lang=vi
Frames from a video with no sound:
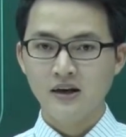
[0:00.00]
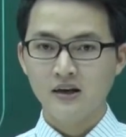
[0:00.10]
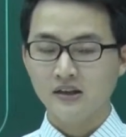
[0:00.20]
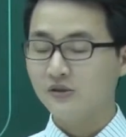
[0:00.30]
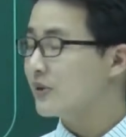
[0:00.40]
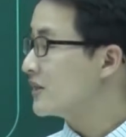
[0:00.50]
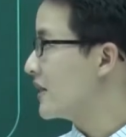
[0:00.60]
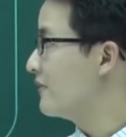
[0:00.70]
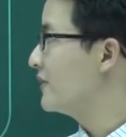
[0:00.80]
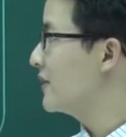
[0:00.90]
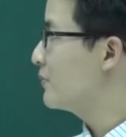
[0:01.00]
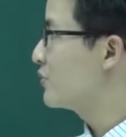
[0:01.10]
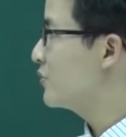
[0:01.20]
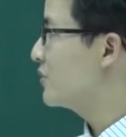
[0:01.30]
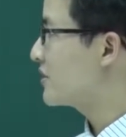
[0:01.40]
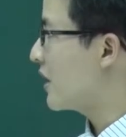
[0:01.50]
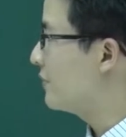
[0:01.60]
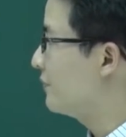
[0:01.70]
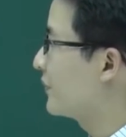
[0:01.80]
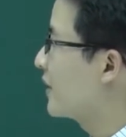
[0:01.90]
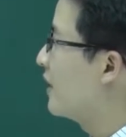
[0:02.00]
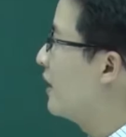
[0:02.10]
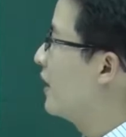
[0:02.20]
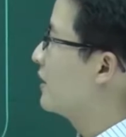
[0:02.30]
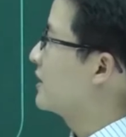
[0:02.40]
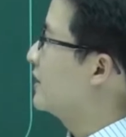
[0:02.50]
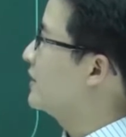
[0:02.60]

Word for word: À, thế chúng ta sẽ phân tích một chút như sau. À, để